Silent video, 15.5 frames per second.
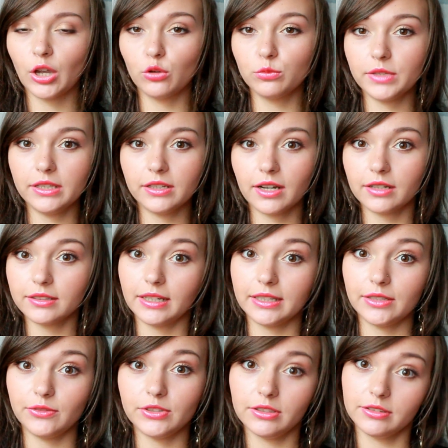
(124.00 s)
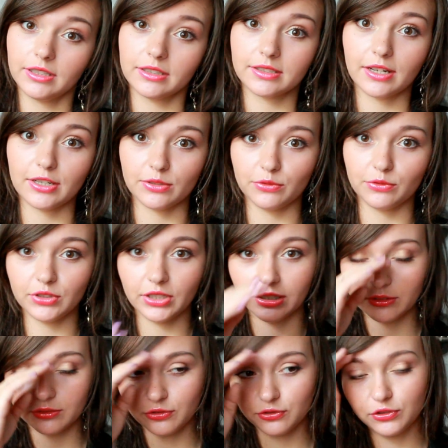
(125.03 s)
он меня никогда не видел, так скажем, в, так,
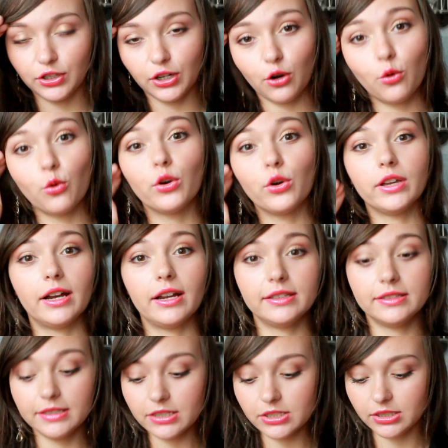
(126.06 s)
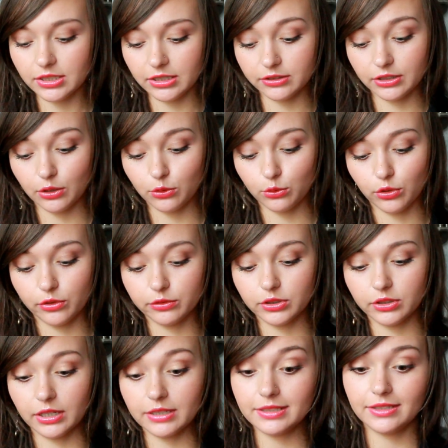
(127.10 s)
в такой одежде или такой вот
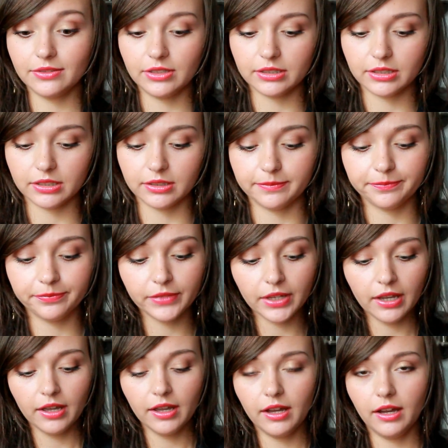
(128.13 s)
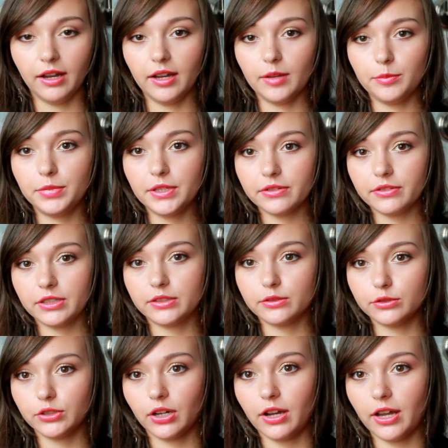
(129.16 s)
расцветке. А, первая это
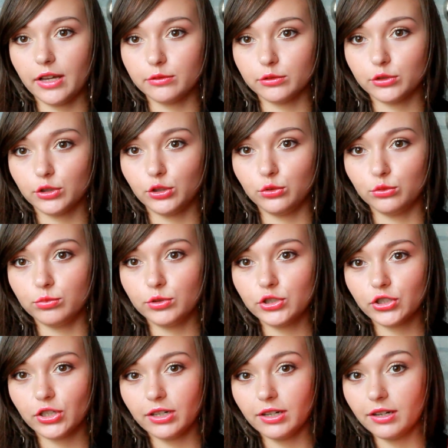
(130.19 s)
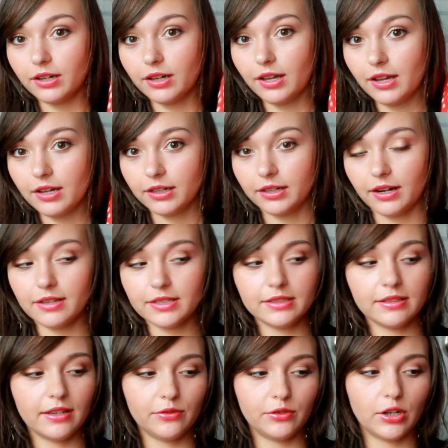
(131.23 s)
вот такая вот юбочка,
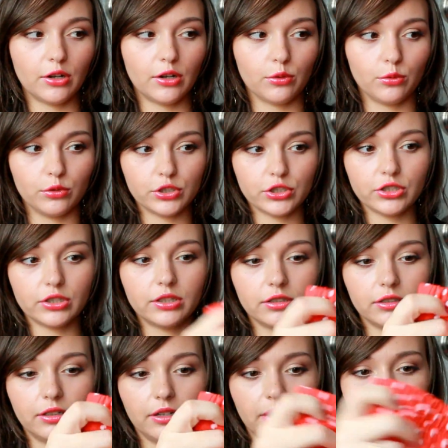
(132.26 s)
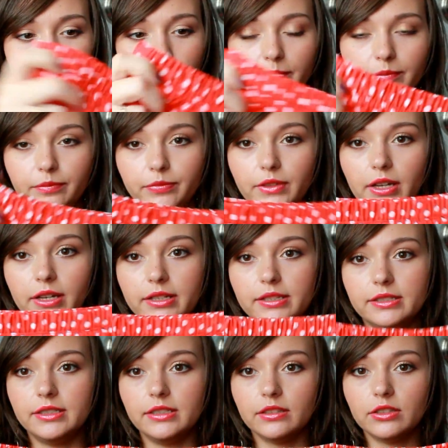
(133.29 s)
красная в горошек, а, на
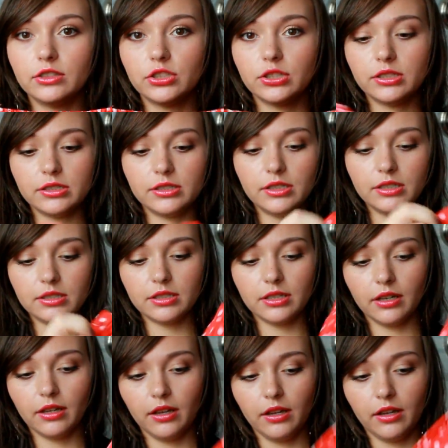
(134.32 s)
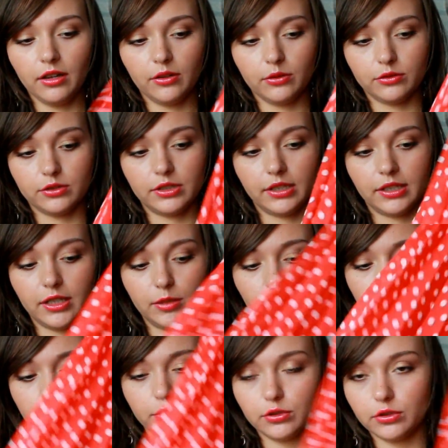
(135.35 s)
резиночке здесь,
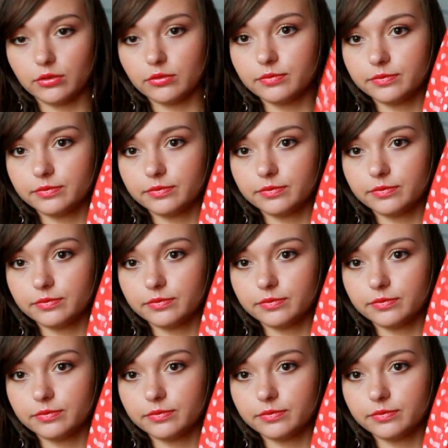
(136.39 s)
такими вот